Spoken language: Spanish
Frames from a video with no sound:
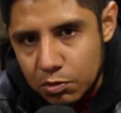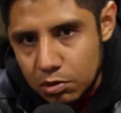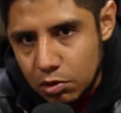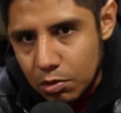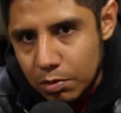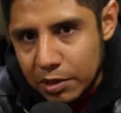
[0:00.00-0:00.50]

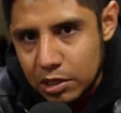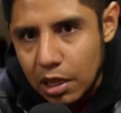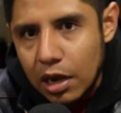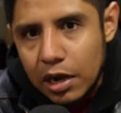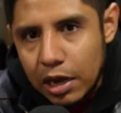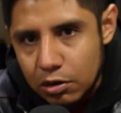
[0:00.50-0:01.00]
normalmente
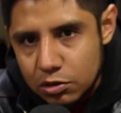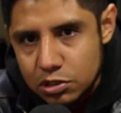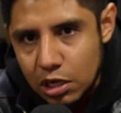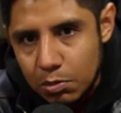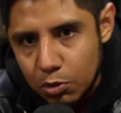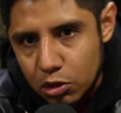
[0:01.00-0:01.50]
lejos
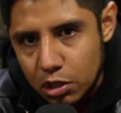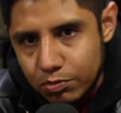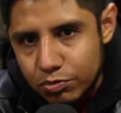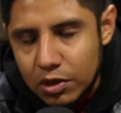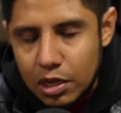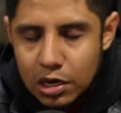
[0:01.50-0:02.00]
del modem
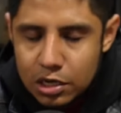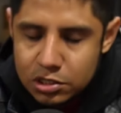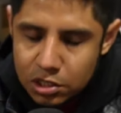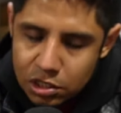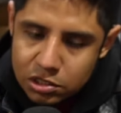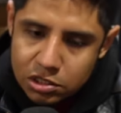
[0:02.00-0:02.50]
y las redes